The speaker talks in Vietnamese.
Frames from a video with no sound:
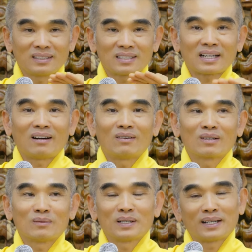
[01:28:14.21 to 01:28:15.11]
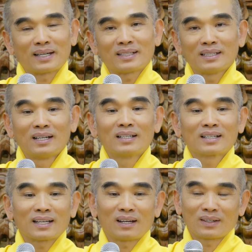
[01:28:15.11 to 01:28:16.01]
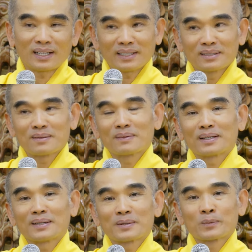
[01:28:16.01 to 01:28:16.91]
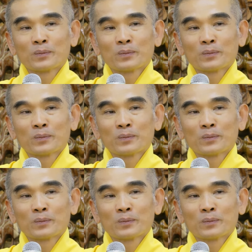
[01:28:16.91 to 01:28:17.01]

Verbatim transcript: giới cao của bình đẳng, hơn cái hồi nãy một chút rồi đó.